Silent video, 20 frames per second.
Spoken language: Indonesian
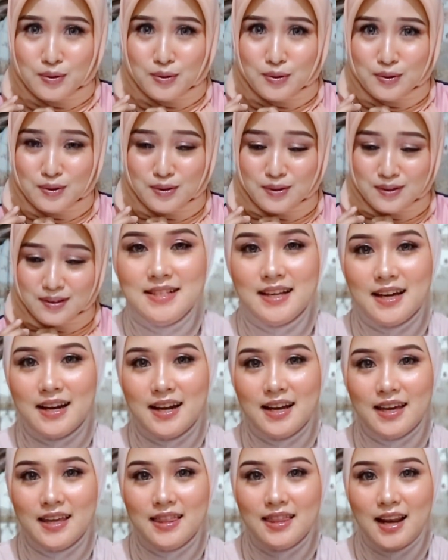nah,
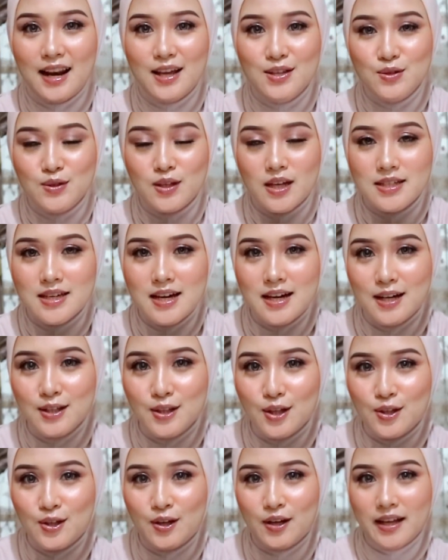sekarang kita lanjut aja ke
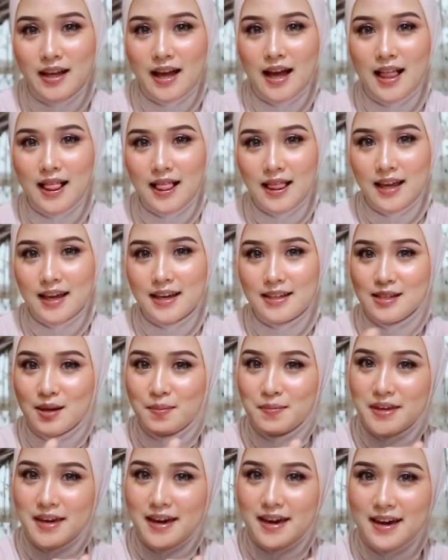tutorial
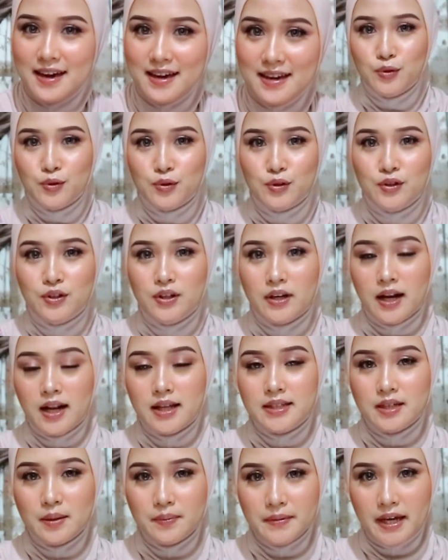hijabnya untuk tutorial
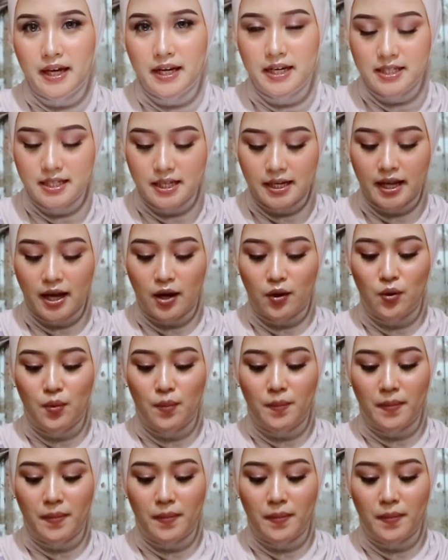hijabnya di sini aku